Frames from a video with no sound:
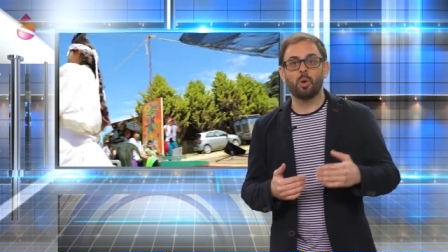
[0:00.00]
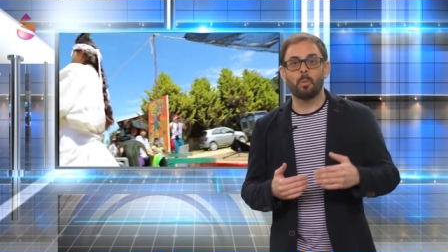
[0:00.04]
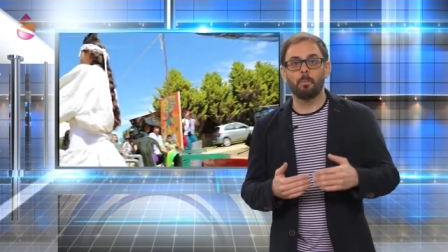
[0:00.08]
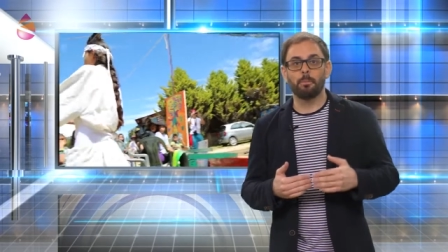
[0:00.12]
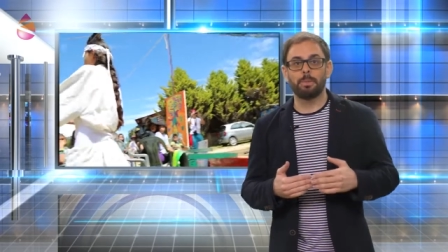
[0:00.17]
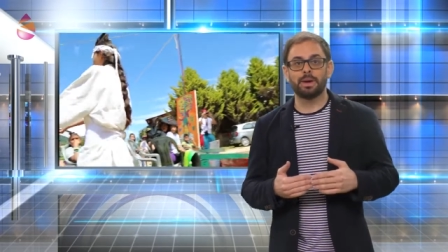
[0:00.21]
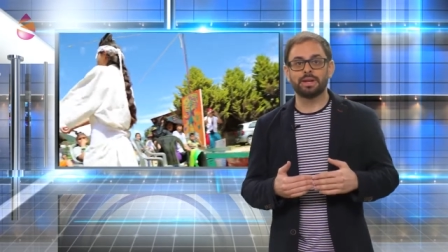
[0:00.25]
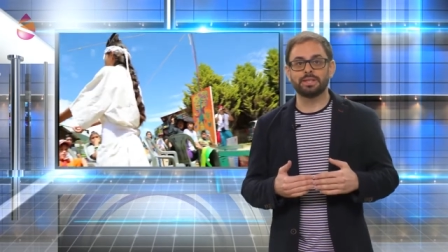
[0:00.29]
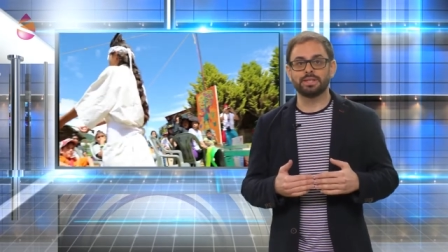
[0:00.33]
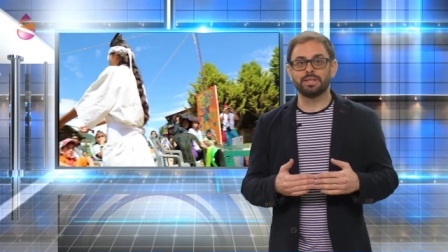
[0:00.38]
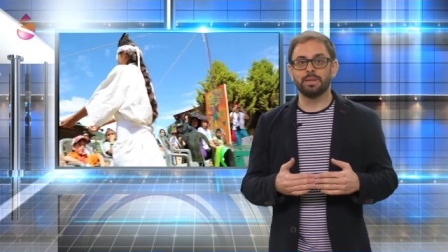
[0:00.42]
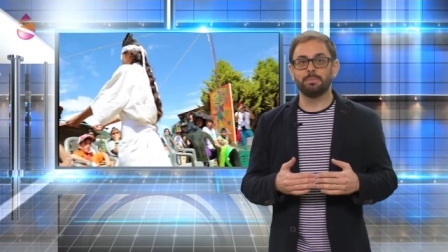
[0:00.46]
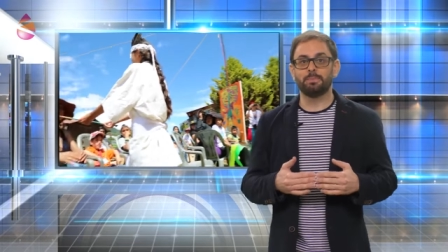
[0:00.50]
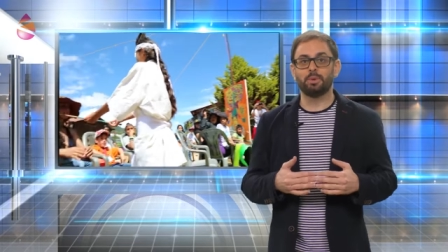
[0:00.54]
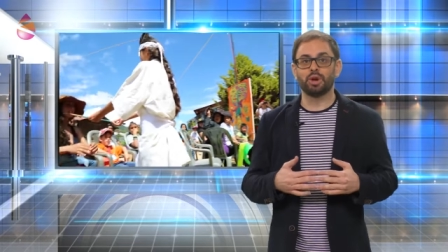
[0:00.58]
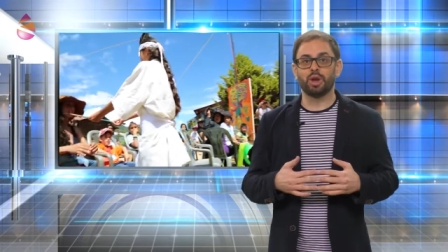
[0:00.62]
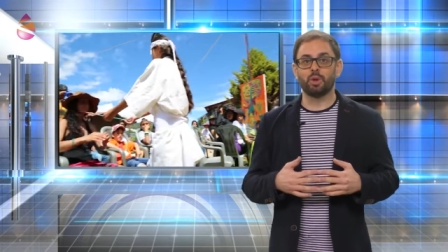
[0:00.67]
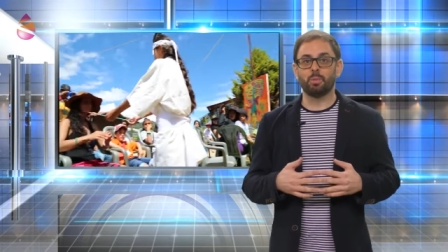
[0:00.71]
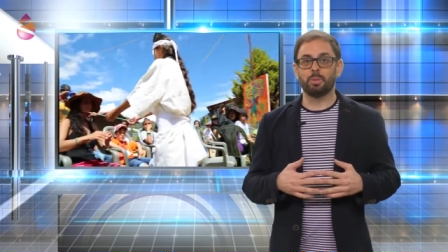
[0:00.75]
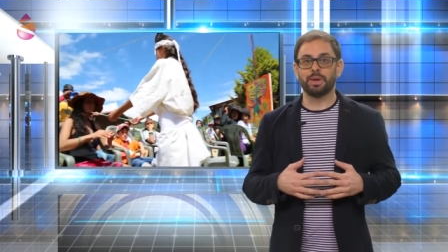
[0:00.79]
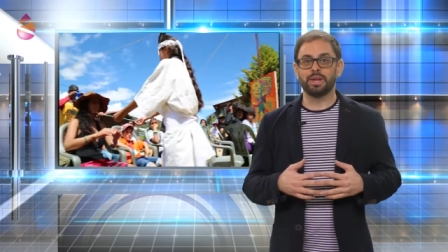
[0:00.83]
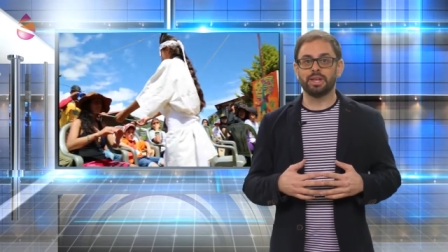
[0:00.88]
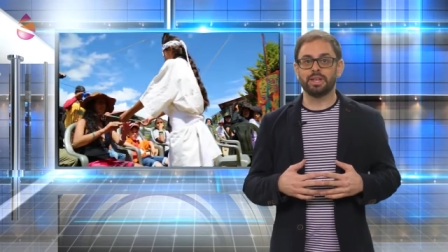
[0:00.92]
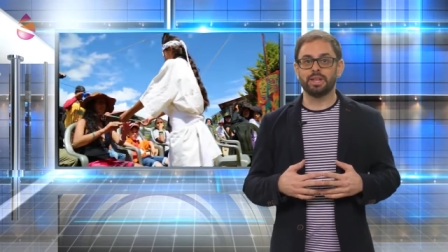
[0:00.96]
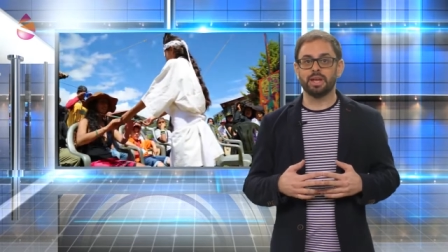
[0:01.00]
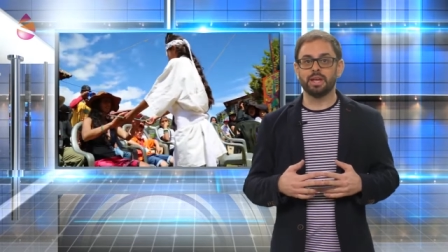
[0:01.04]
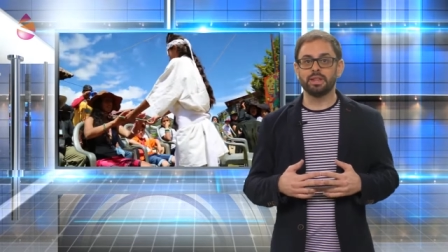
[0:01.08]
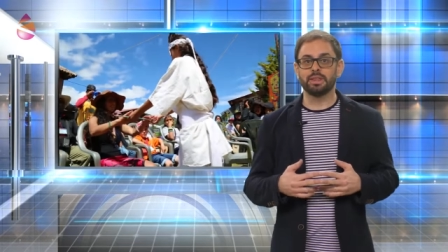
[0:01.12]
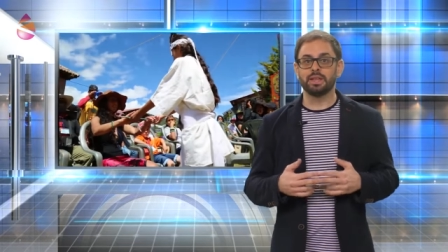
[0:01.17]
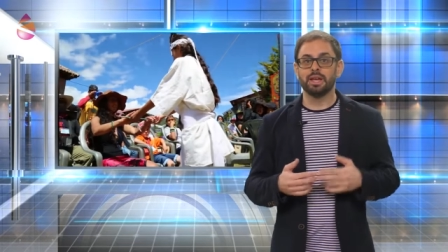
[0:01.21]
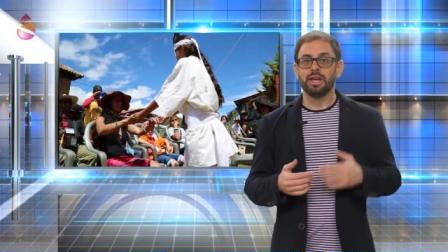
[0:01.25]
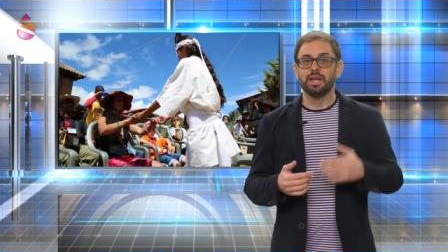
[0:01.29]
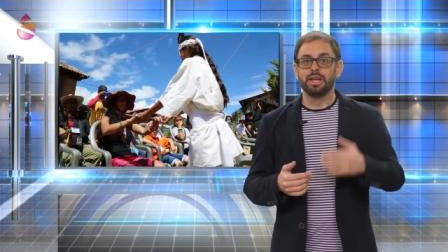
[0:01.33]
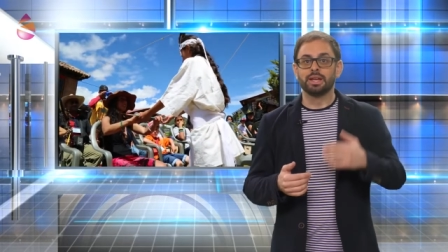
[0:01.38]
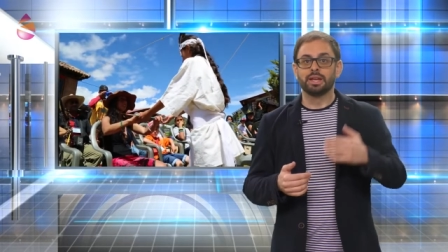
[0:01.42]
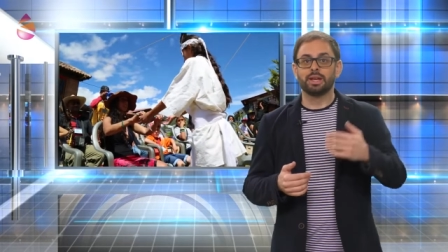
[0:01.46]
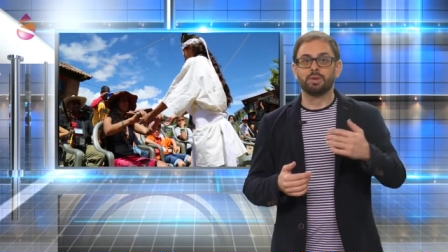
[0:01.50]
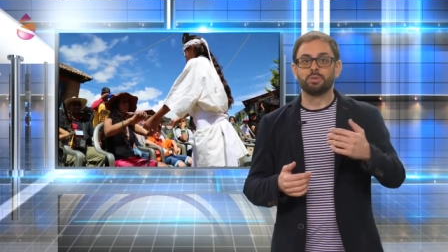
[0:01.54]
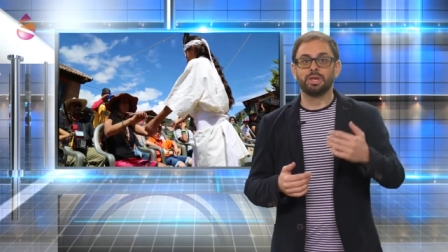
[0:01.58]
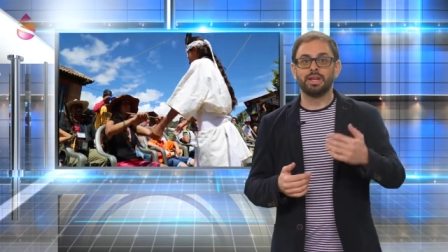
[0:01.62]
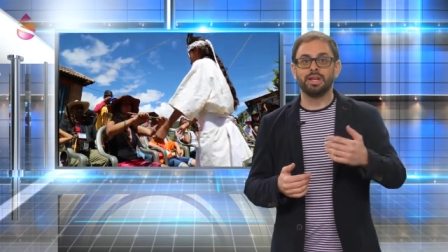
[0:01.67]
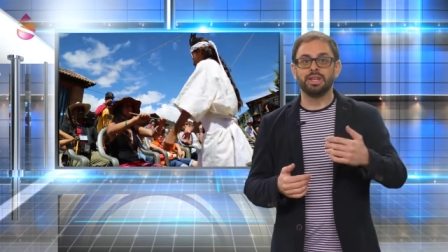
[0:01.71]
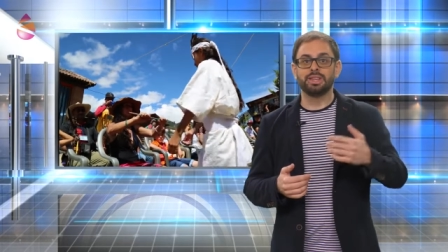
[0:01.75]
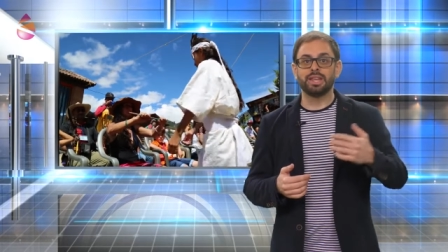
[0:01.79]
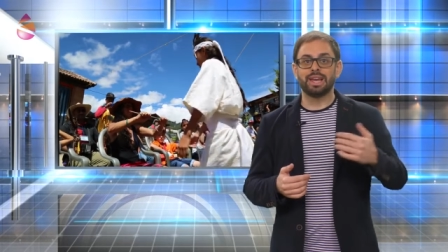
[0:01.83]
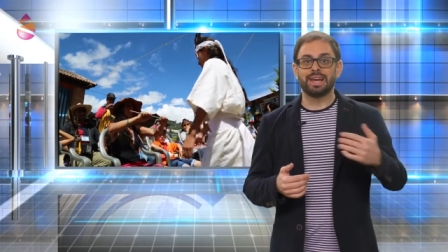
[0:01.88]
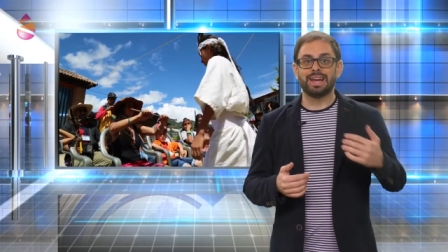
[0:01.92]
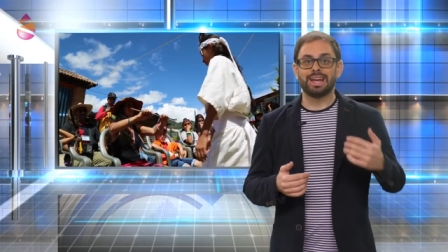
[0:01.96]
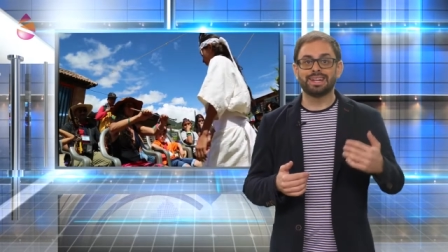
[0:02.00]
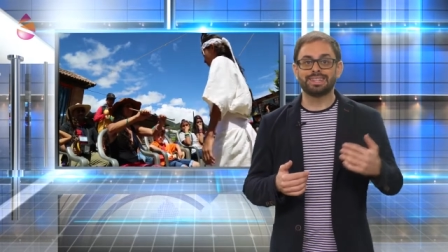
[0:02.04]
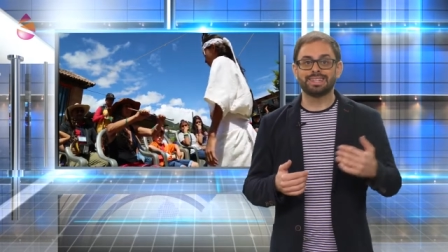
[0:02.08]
Comparte por la Humanidad, que utiliza el